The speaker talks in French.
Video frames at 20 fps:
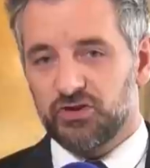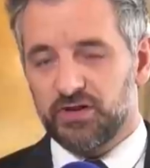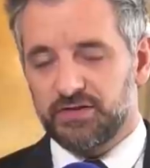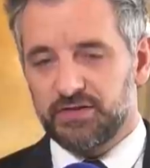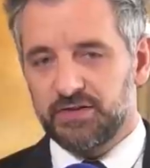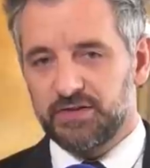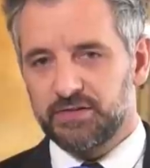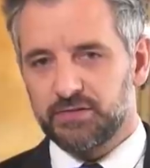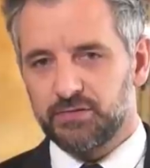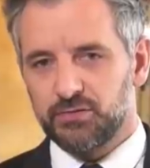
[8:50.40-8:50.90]

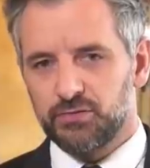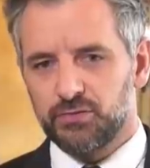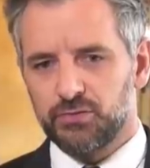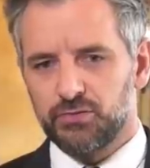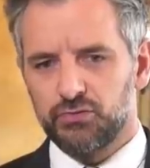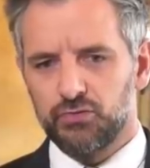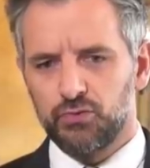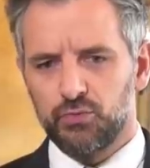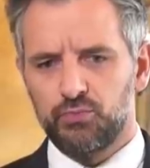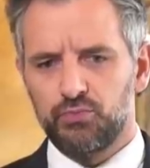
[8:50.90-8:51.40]
J'assiste
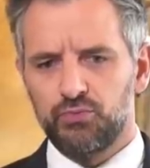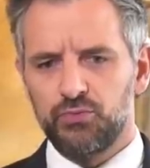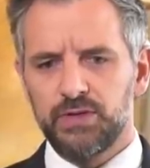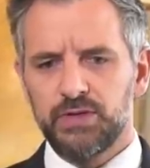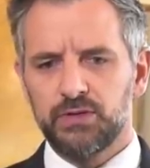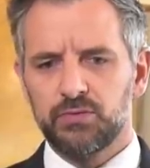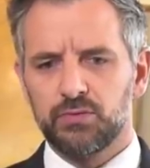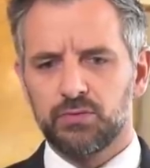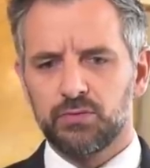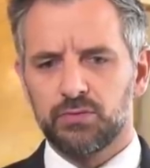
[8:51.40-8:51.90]
euh,
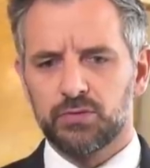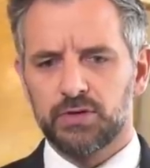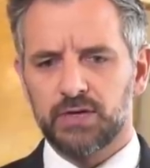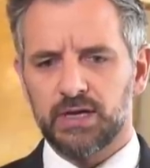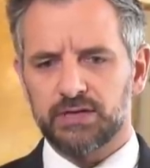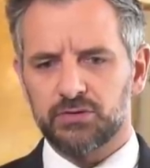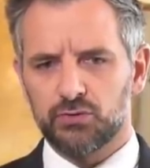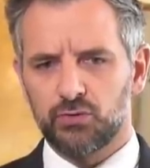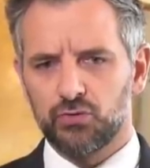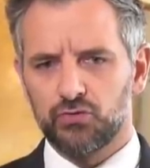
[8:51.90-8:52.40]
depuis
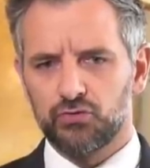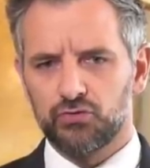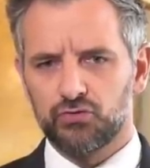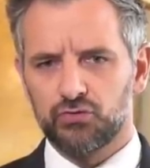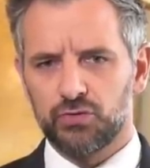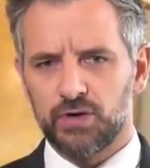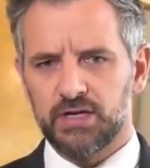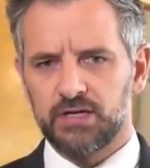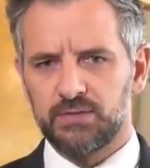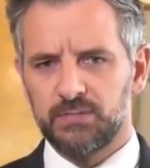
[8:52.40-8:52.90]
4 euh,
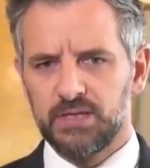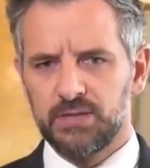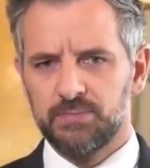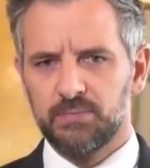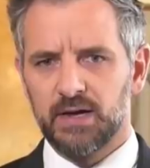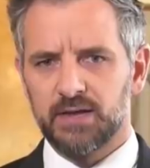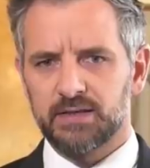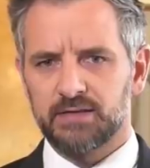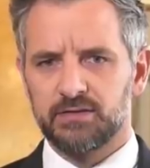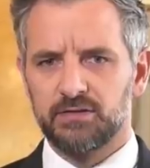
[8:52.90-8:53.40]
jours et demi
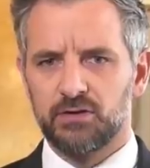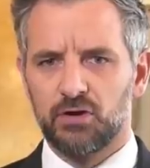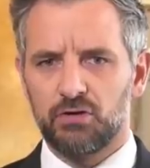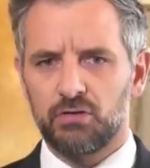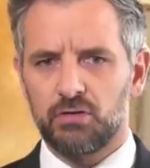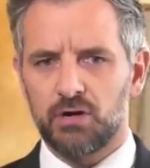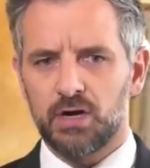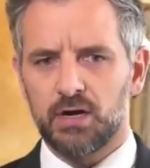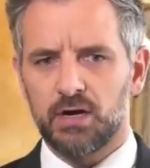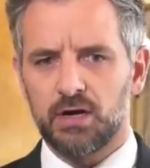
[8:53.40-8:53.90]

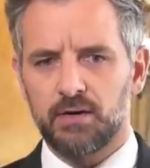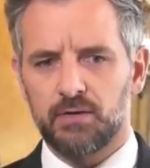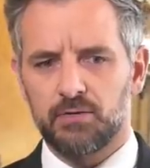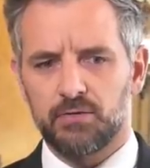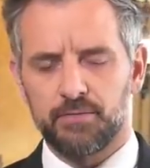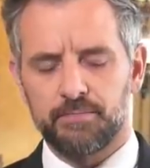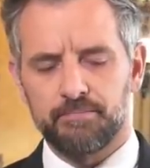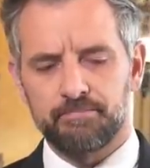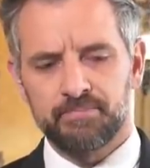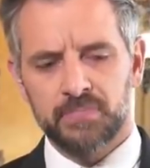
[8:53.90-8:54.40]
maintenant à
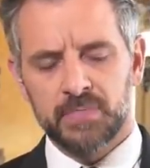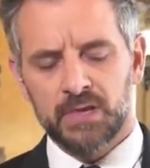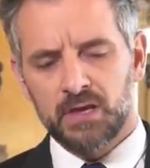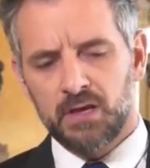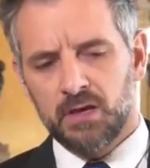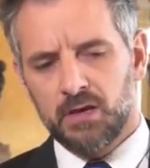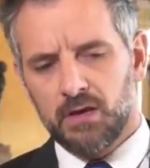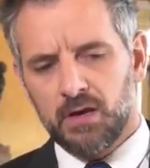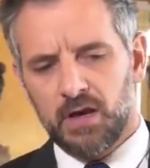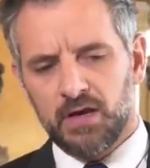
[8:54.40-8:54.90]
euh,
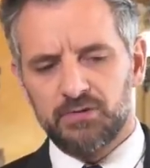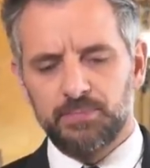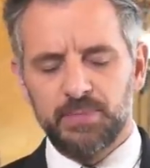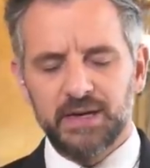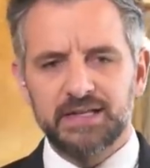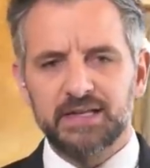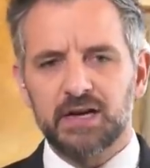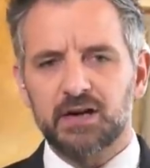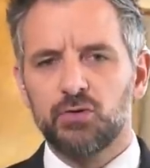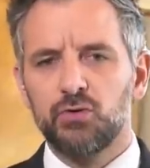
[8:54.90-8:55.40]
un
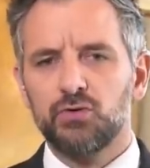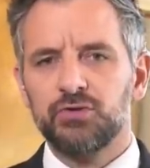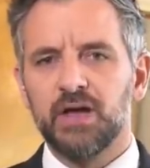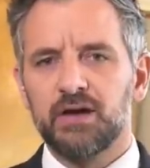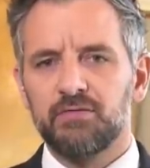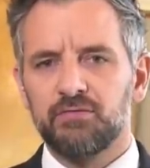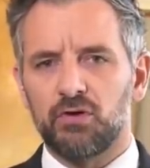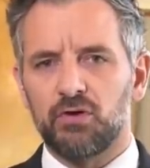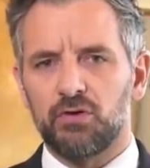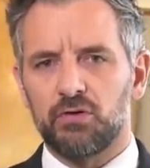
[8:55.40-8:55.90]
spectacle
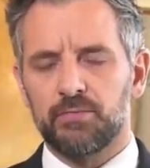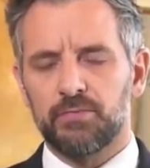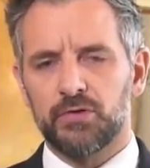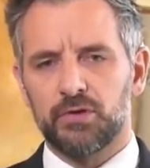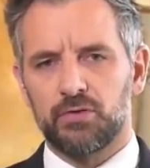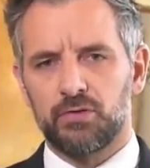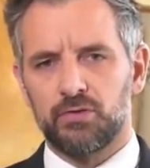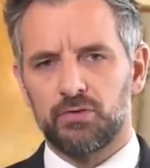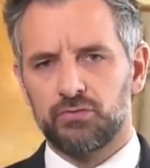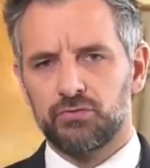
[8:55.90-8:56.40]
navrant
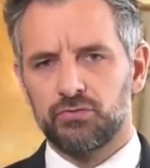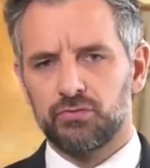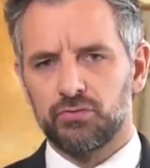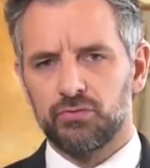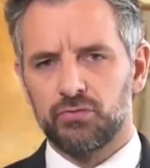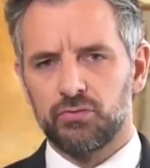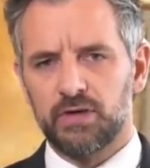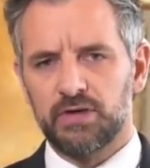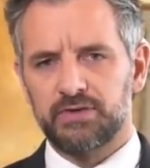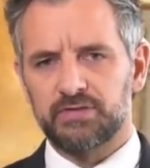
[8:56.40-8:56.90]

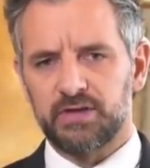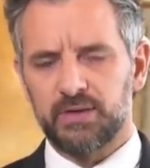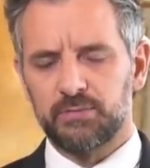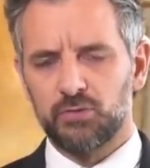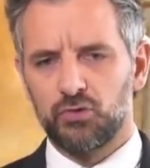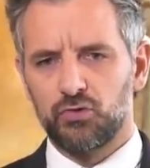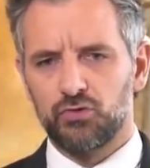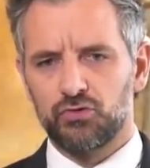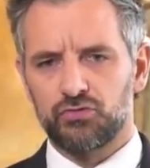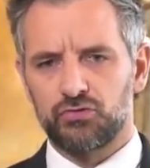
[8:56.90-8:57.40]
de
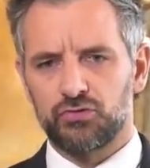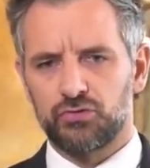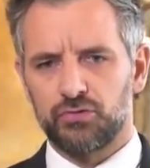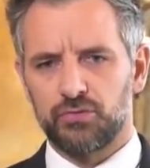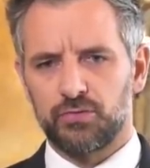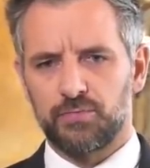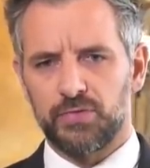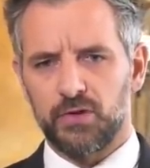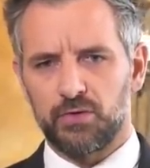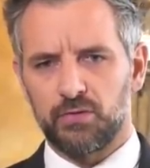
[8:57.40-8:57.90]
l'extrême gauche
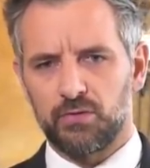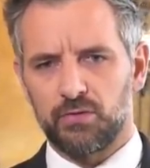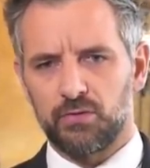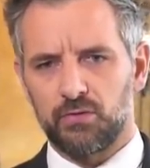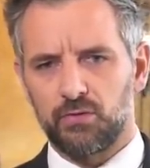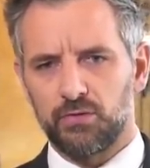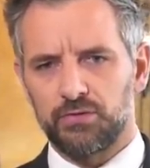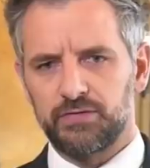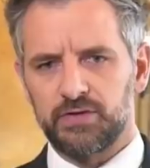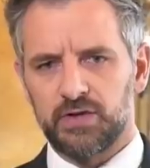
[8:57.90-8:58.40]

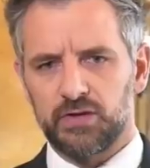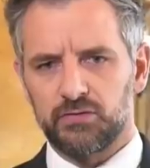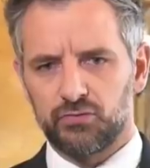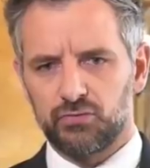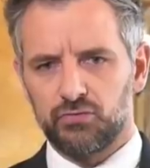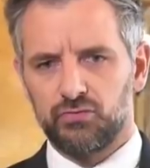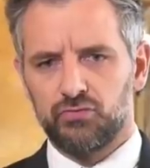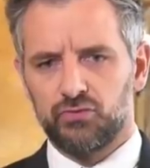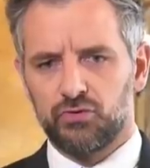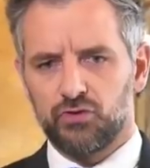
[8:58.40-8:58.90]
au sein
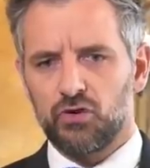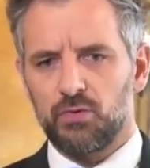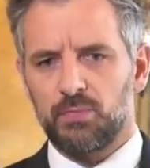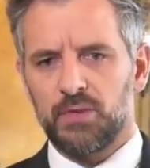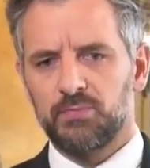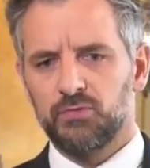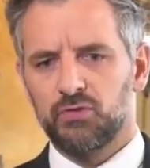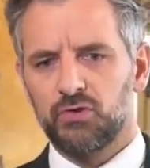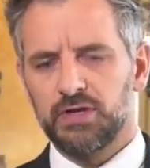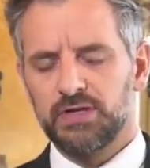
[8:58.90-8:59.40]
du cœur
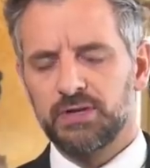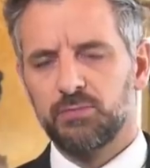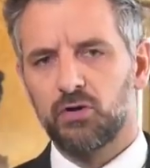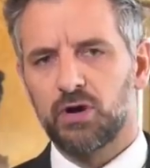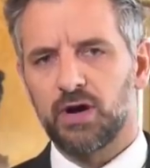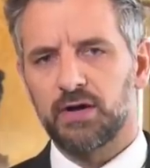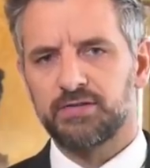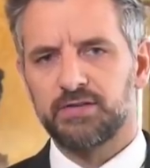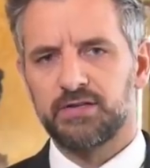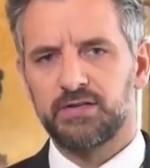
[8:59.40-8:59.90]
même de la
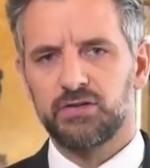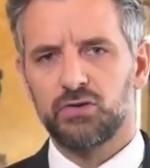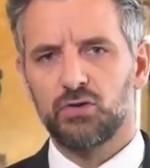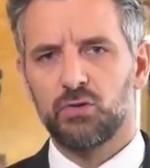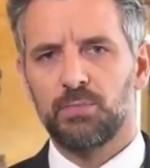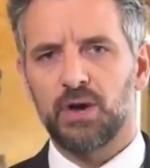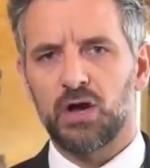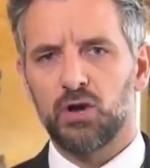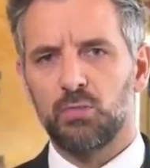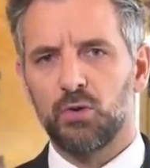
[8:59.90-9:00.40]
démocratie
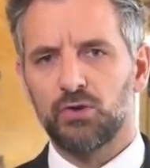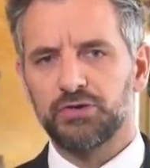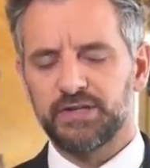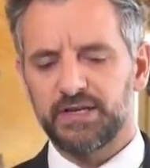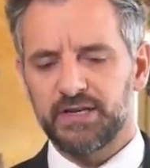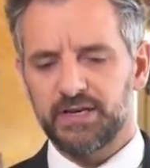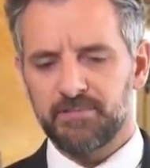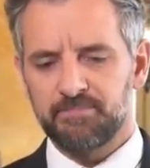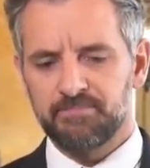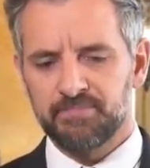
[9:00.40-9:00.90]

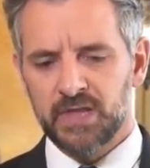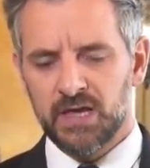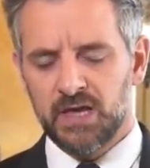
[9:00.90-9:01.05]
parlementaire.